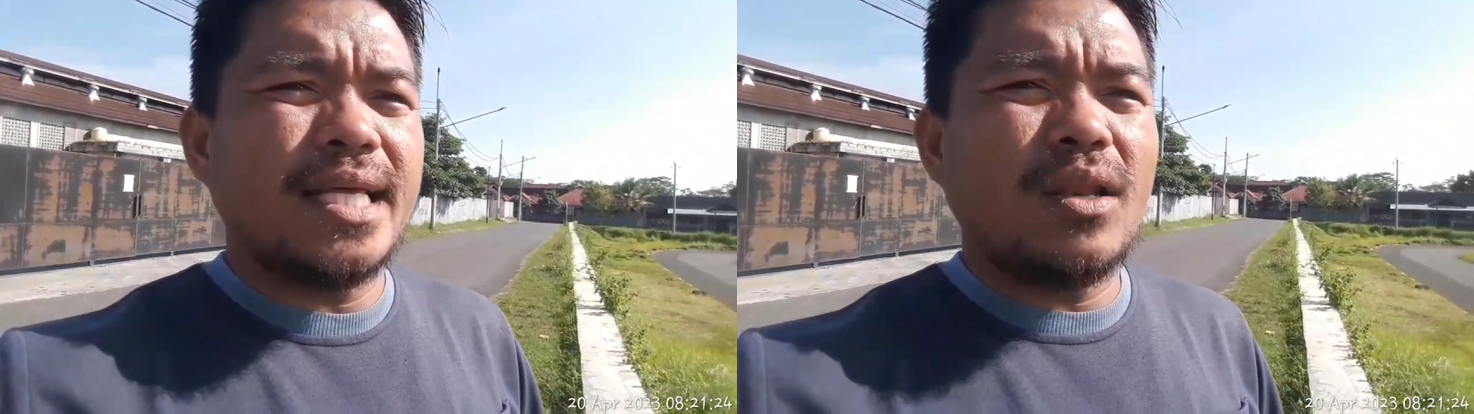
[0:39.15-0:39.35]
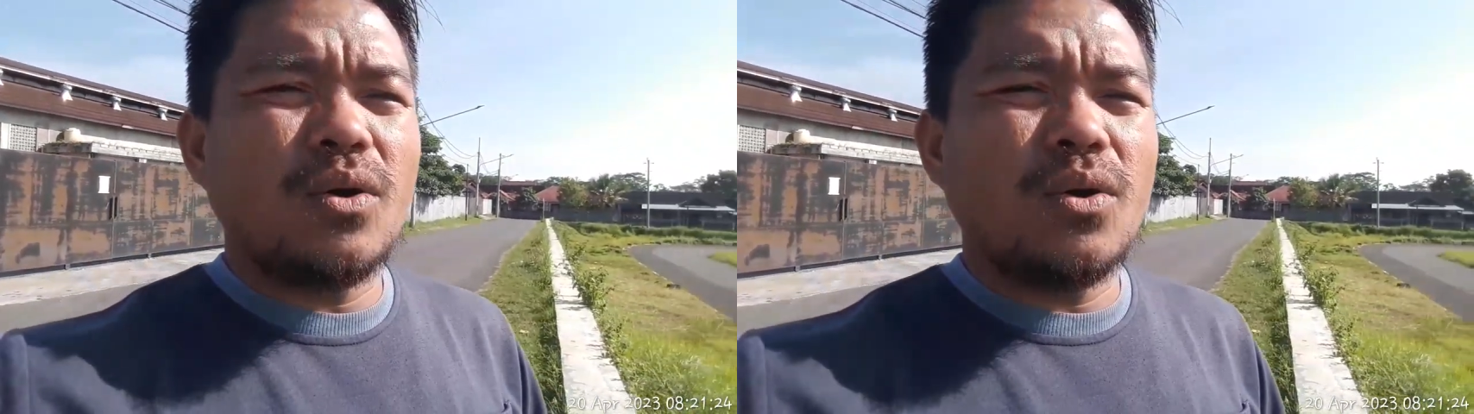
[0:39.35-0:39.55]

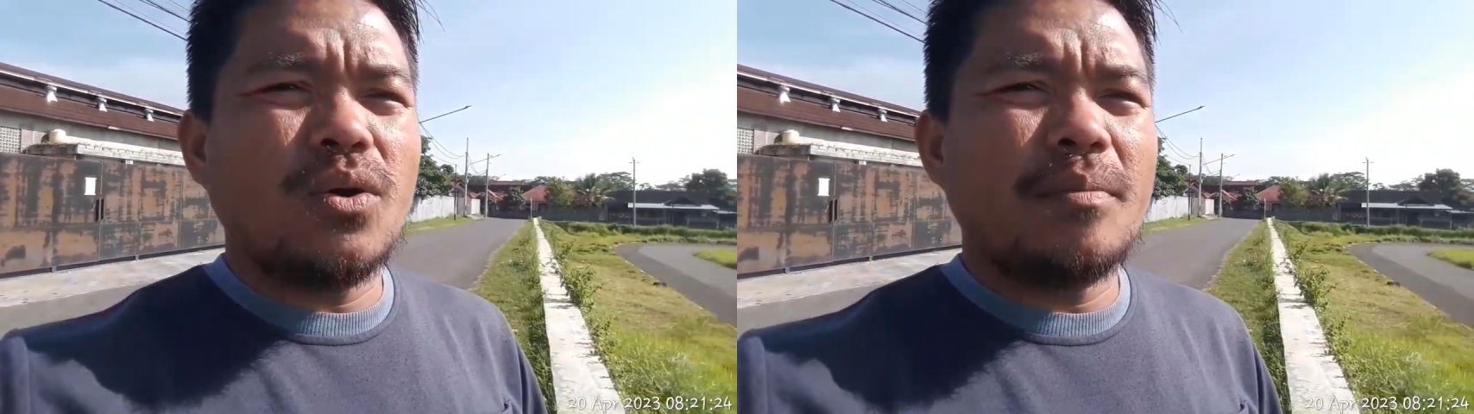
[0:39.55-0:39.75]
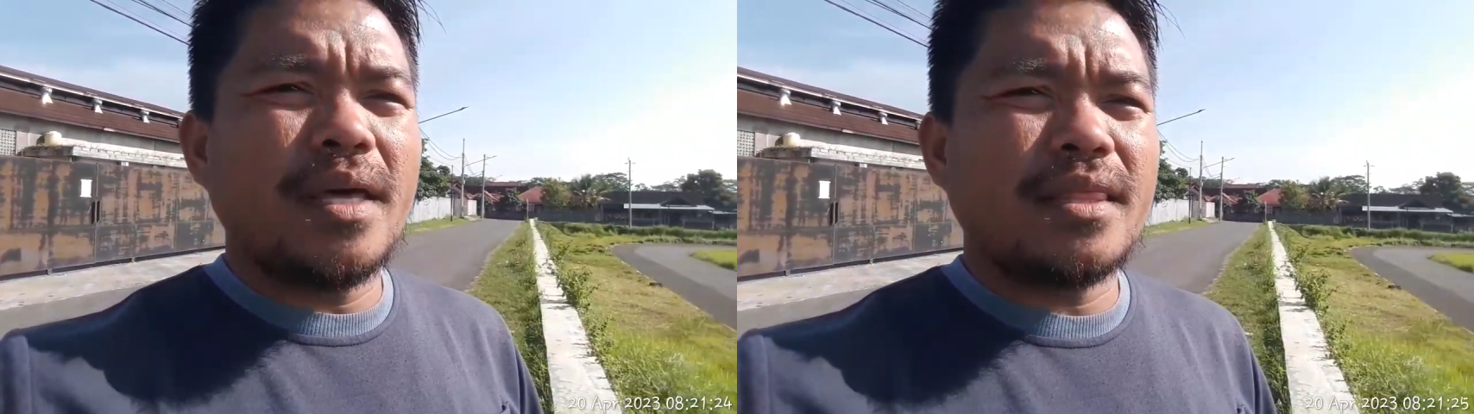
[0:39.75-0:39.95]

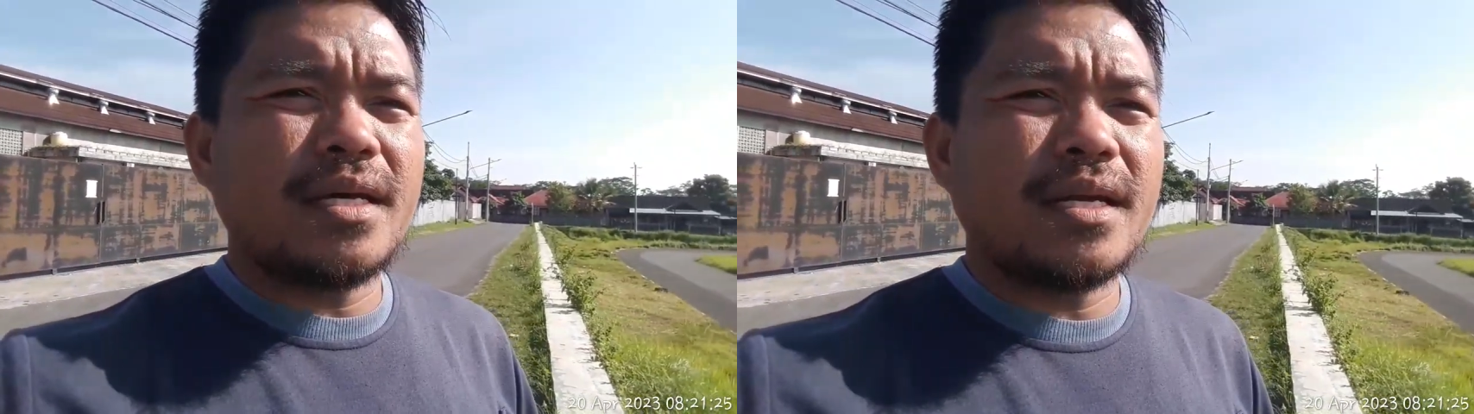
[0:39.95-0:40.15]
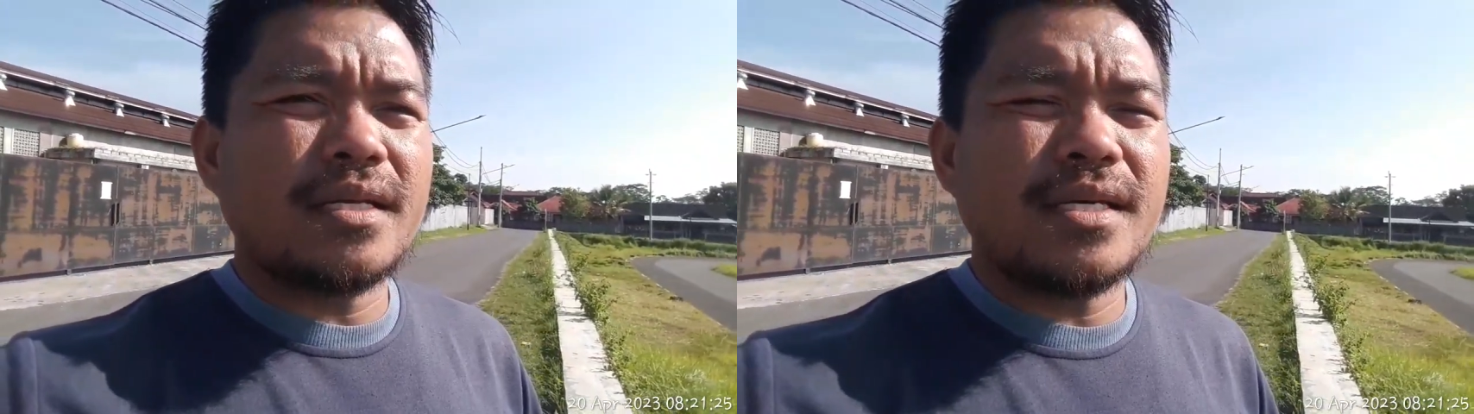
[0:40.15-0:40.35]
km
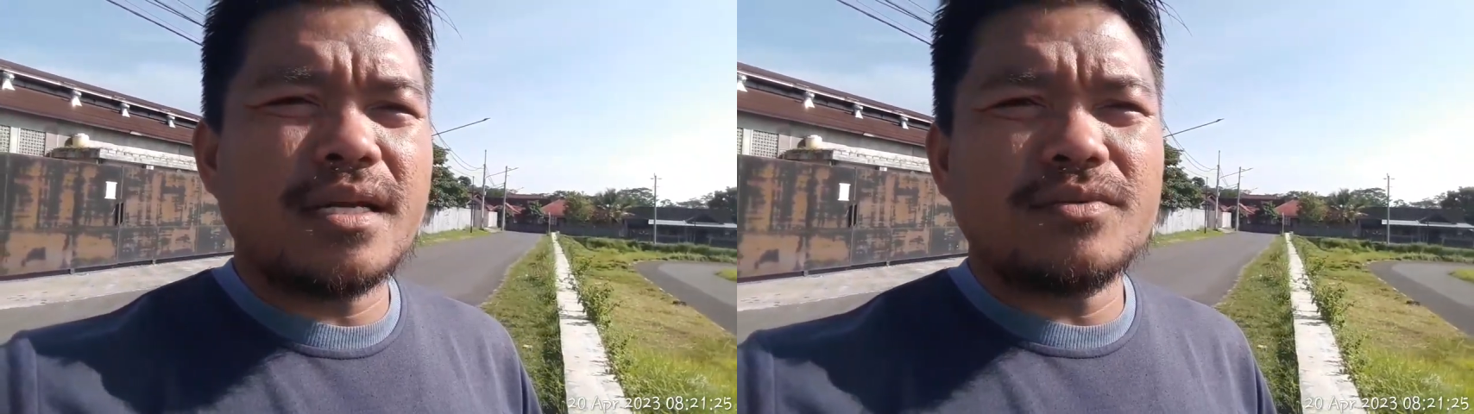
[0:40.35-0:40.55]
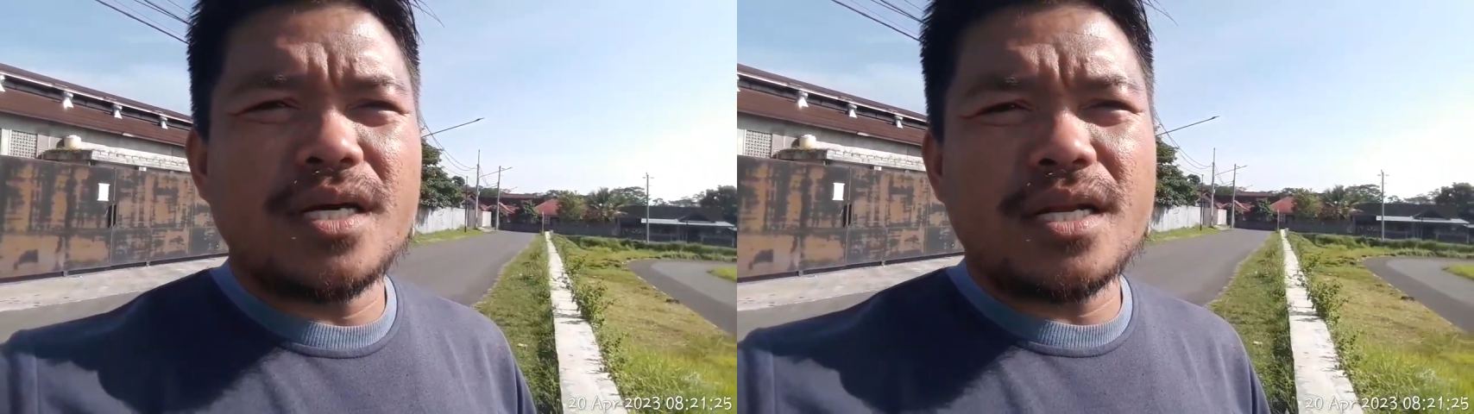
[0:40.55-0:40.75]

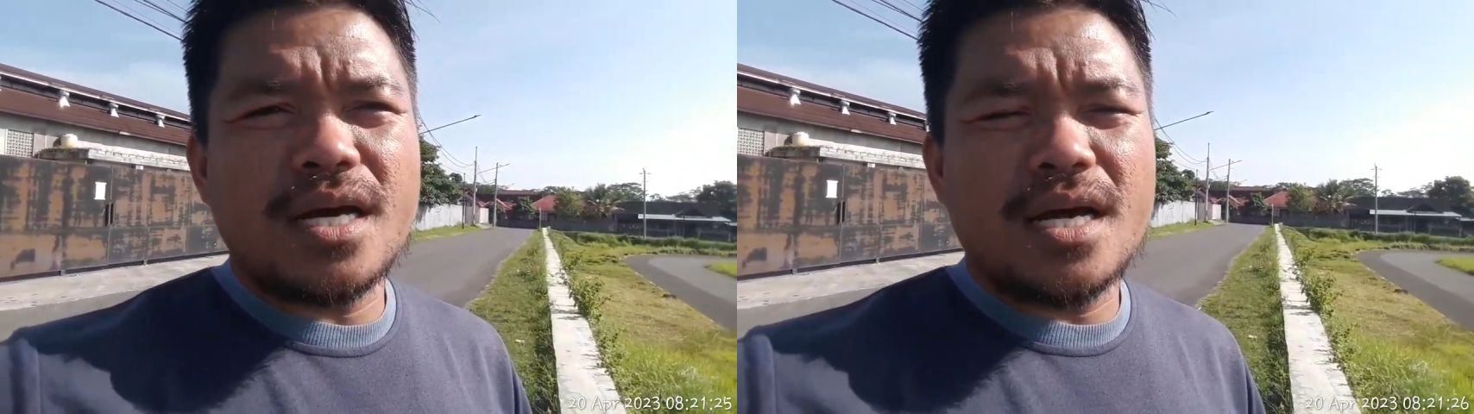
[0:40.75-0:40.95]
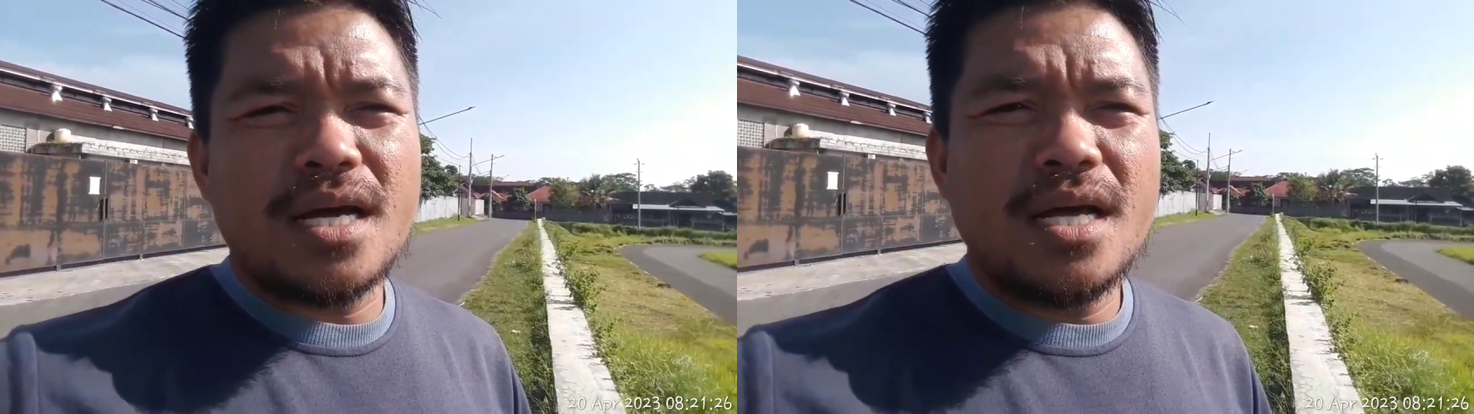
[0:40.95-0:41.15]
jarak
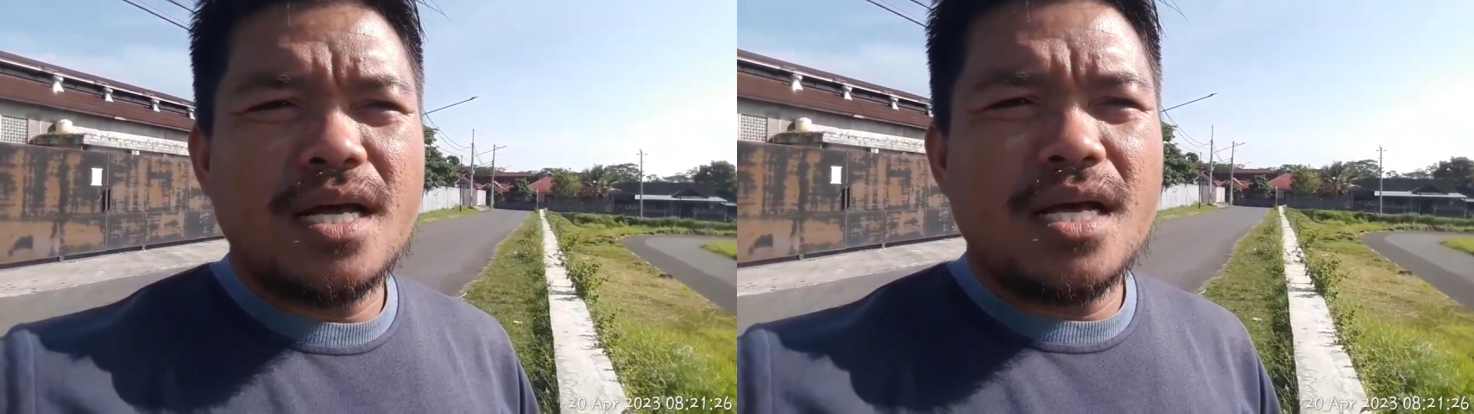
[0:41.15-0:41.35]
udara